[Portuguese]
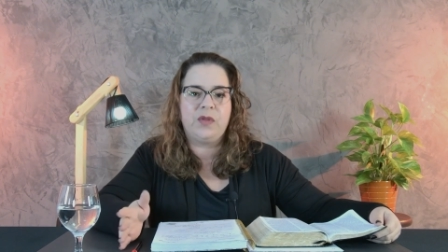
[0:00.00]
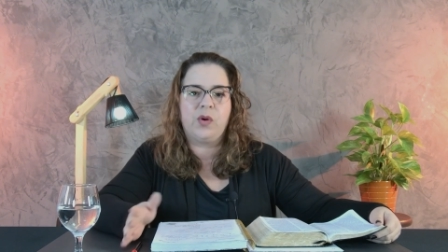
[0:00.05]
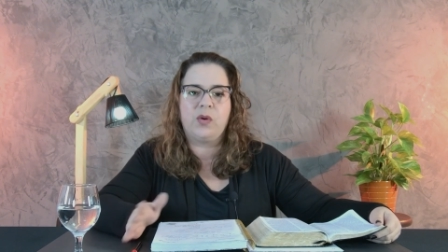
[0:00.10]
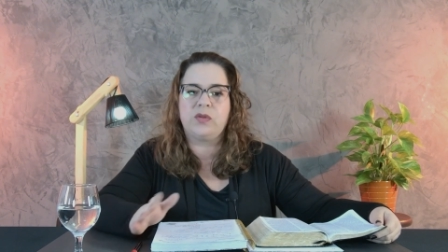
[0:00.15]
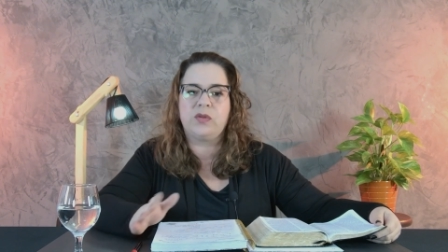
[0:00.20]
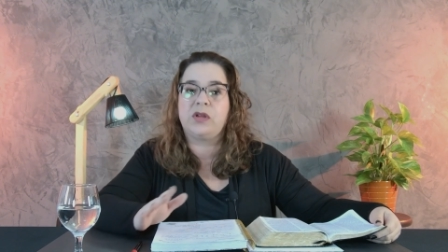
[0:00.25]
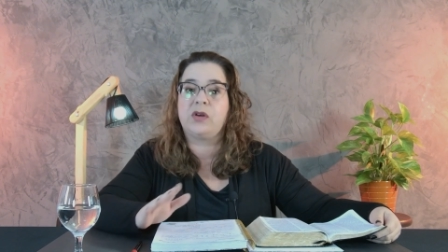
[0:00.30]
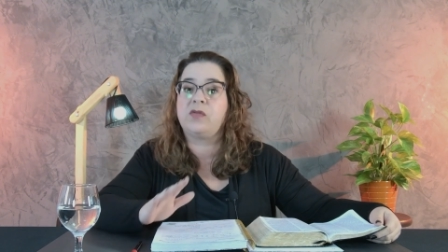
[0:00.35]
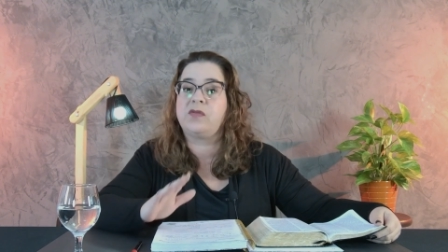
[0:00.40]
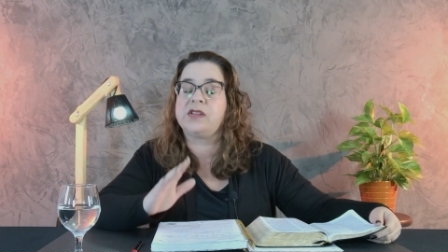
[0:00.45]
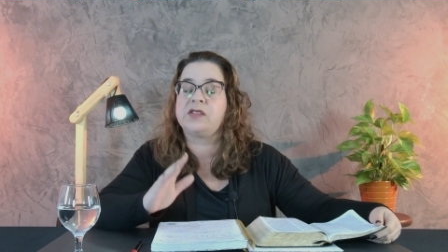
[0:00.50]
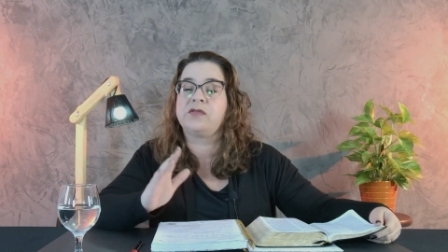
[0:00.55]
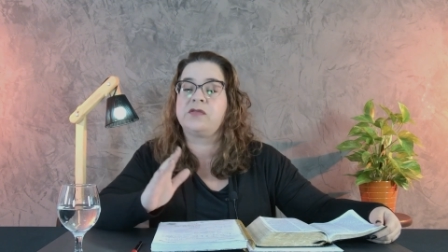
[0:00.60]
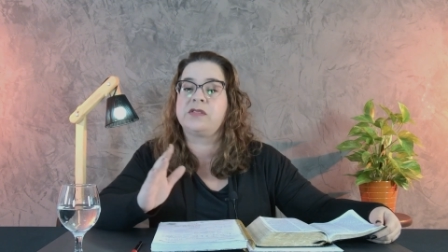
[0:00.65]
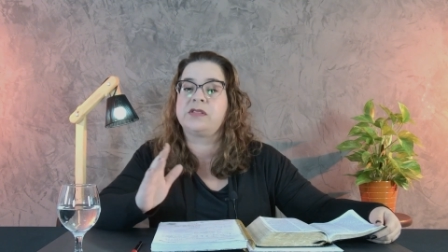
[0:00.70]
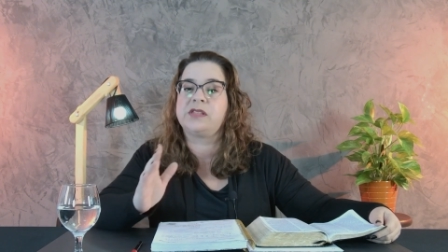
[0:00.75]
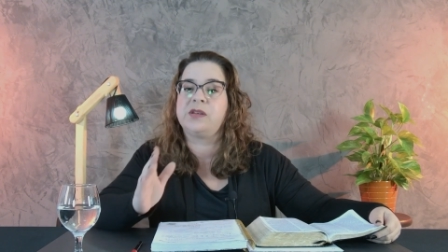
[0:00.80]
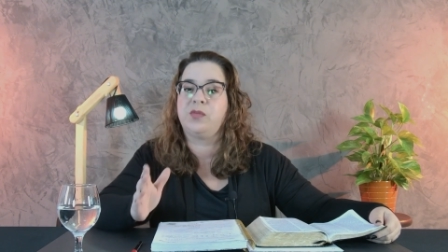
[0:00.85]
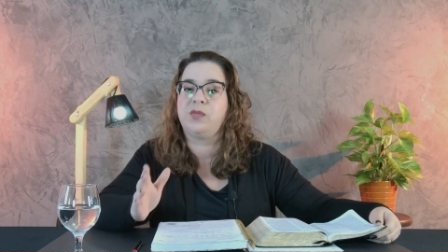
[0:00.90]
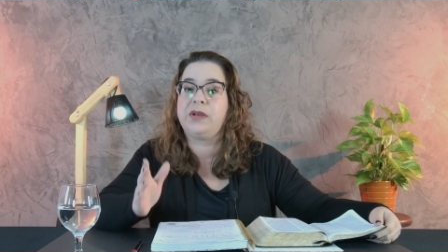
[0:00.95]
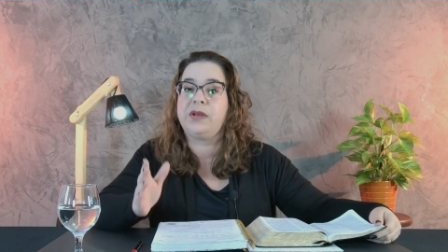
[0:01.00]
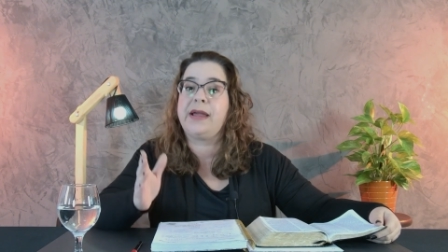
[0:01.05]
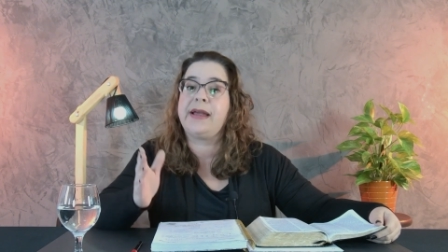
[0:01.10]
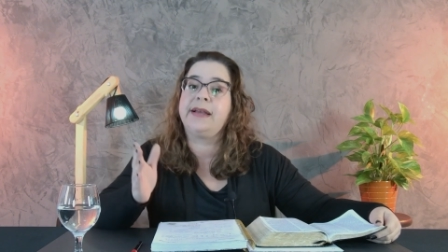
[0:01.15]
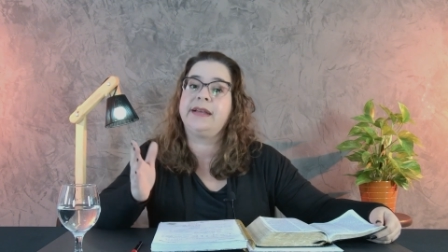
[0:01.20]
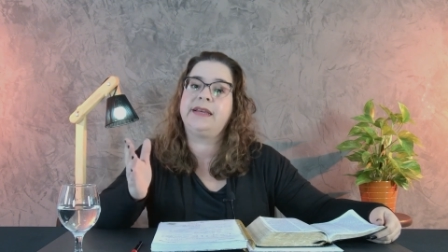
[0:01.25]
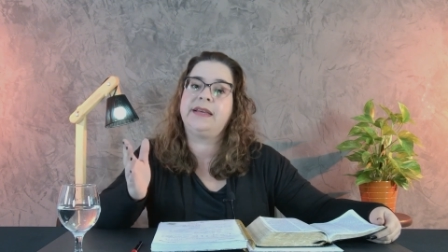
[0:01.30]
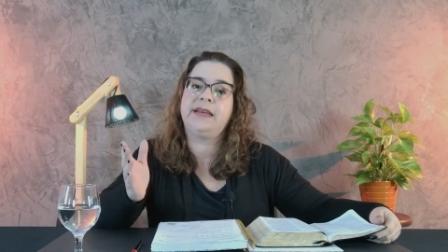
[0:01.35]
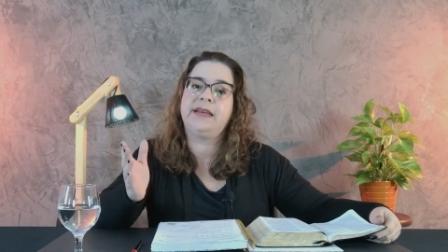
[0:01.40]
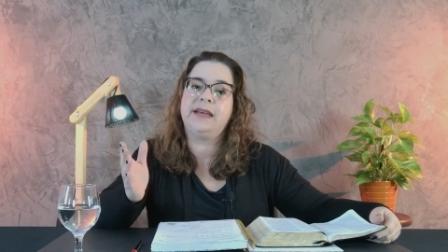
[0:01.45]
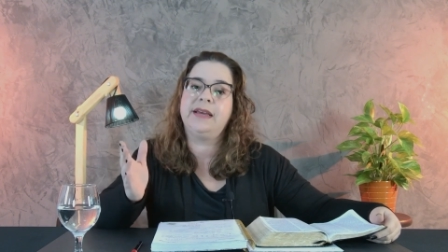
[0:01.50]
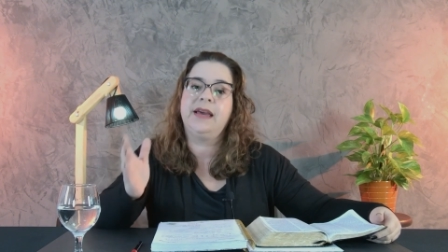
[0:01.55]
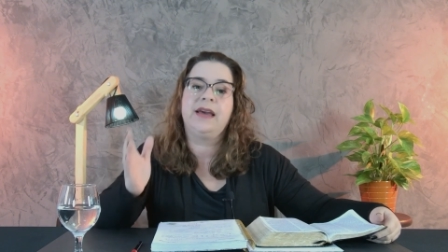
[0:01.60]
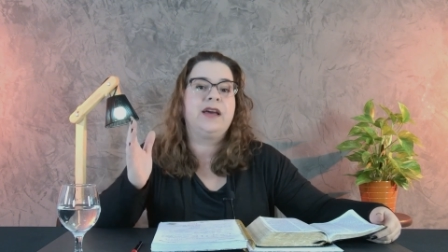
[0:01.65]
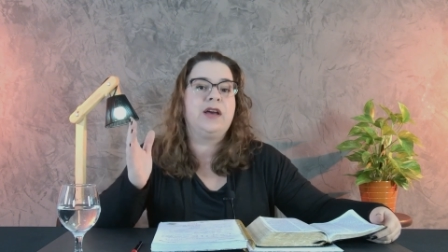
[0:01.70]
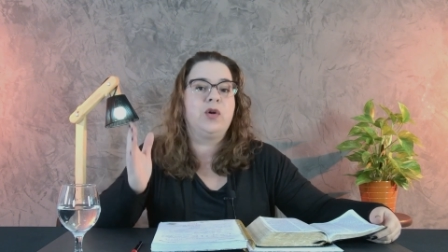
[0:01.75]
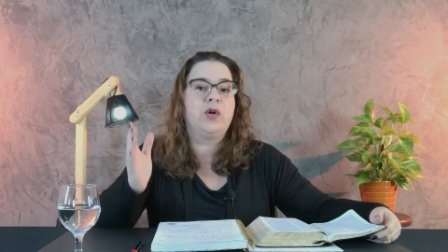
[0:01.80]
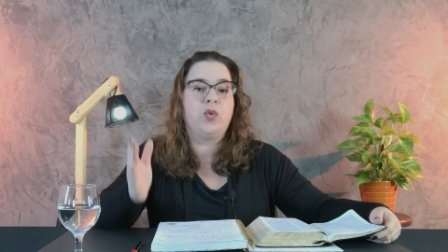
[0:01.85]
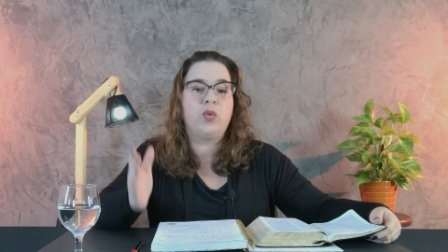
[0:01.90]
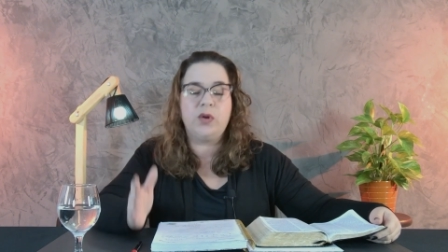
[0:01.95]
ou talvez você, mulher que
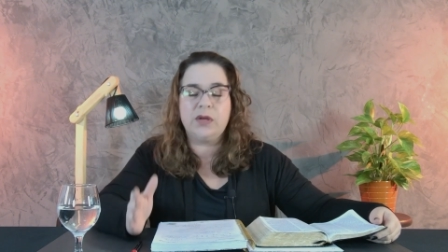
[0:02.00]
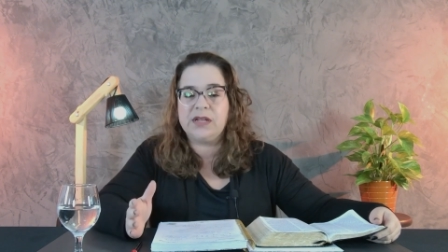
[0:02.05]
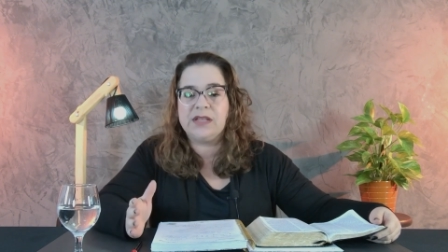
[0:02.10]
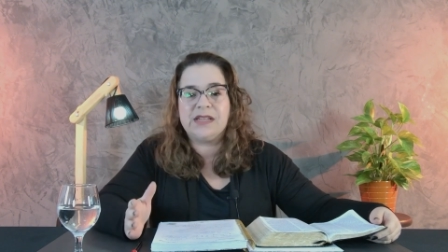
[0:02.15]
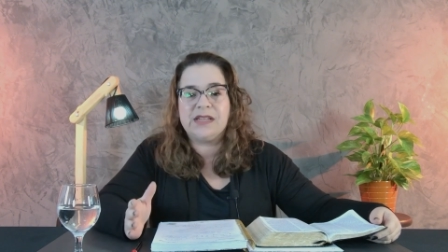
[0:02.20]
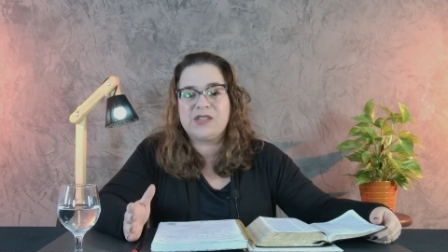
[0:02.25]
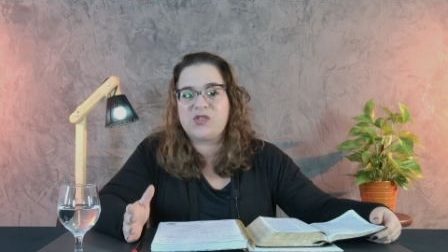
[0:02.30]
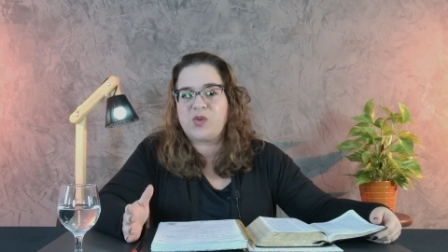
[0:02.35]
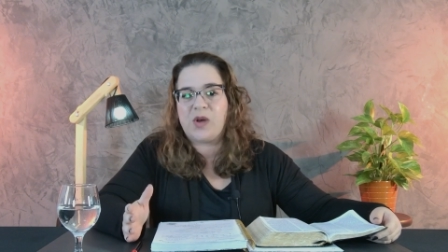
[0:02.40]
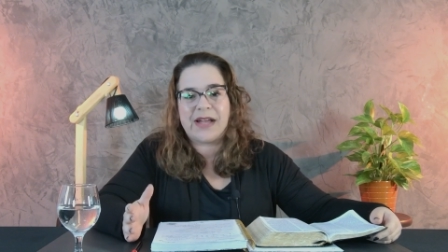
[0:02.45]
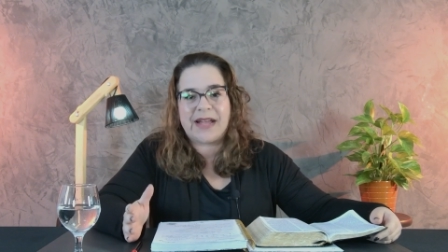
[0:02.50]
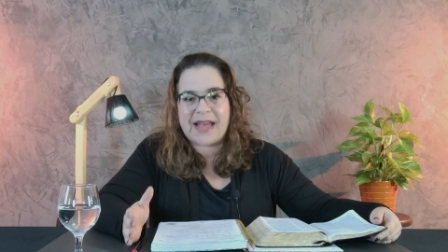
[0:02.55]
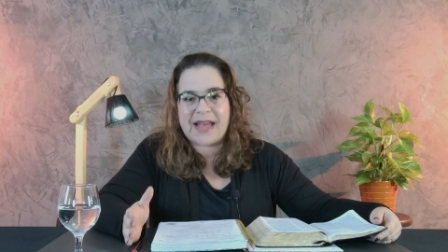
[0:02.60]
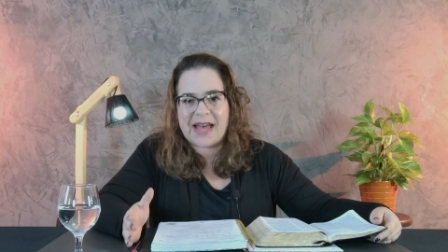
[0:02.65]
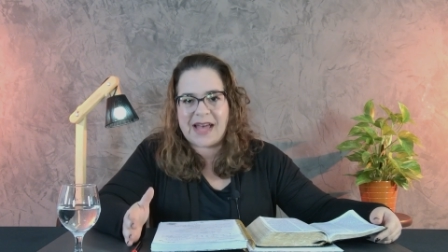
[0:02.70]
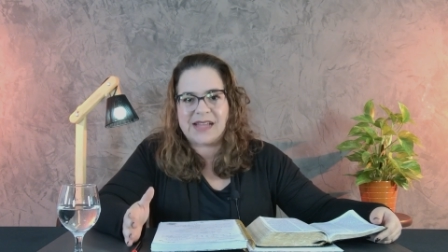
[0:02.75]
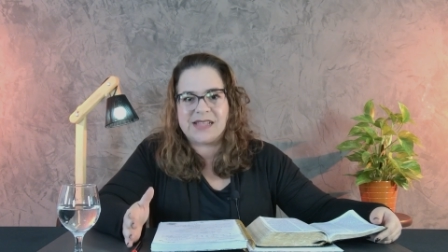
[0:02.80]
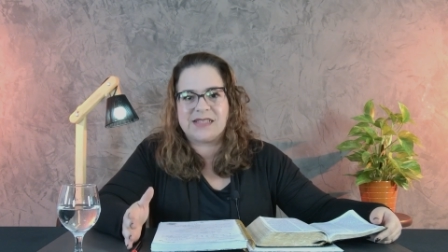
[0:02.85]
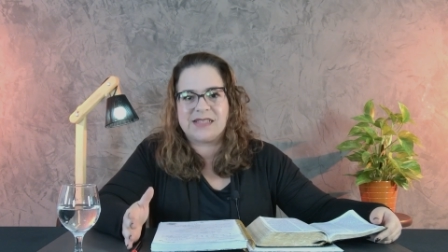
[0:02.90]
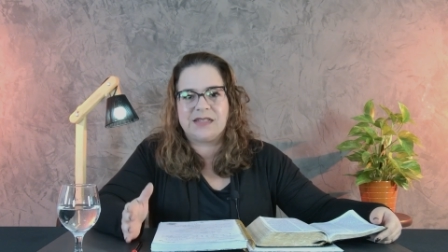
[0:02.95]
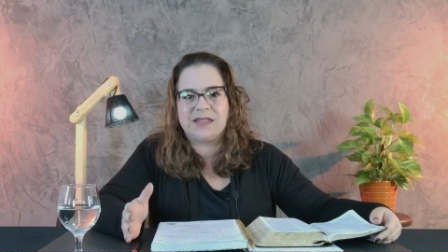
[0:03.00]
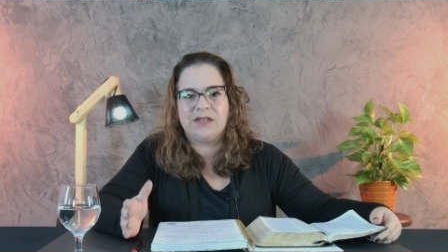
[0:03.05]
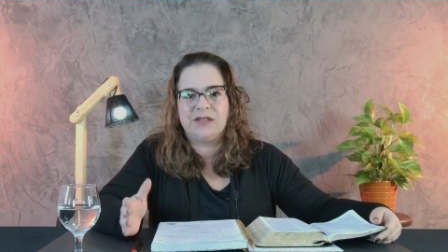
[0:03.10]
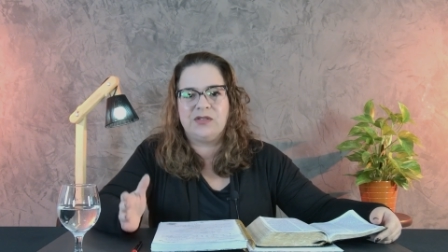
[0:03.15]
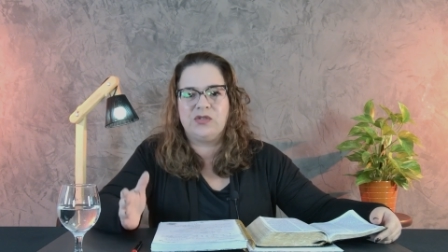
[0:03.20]
cuida da sua casa,